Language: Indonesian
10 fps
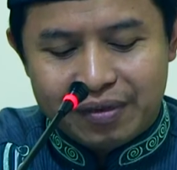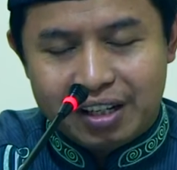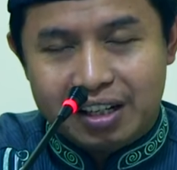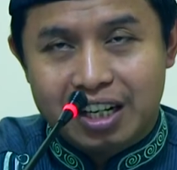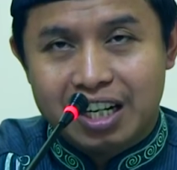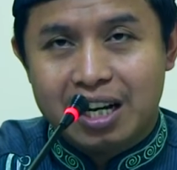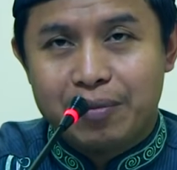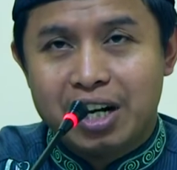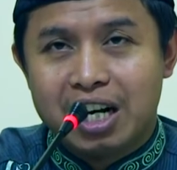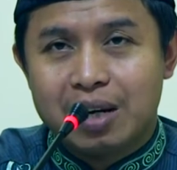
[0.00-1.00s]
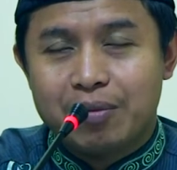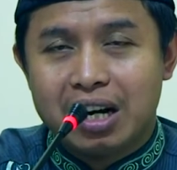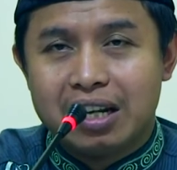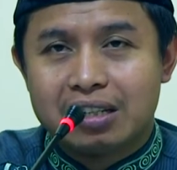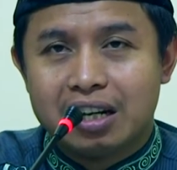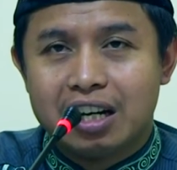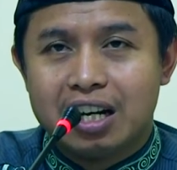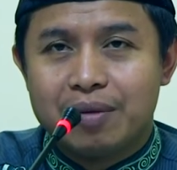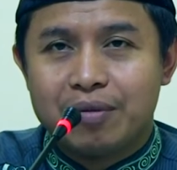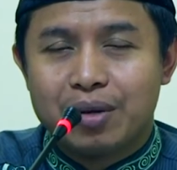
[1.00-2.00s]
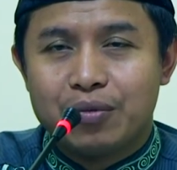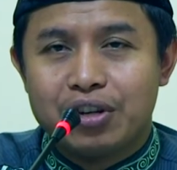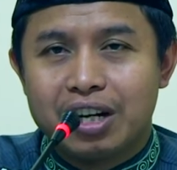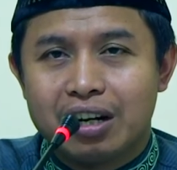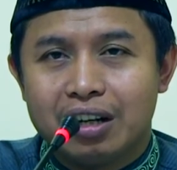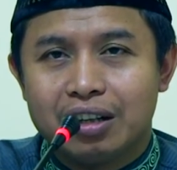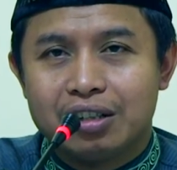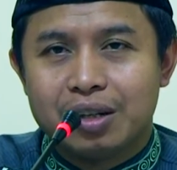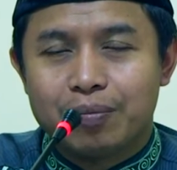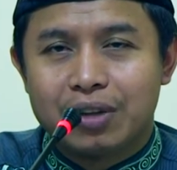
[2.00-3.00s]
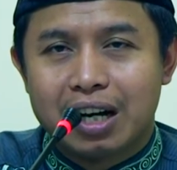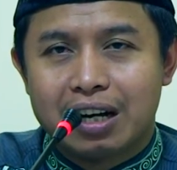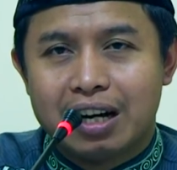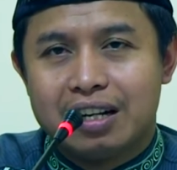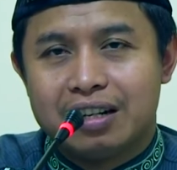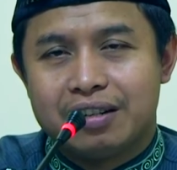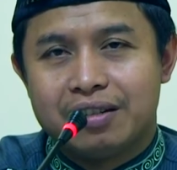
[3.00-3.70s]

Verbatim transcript: Ya dari Nabi Adam alaihissalam kemudian Allah ciptakan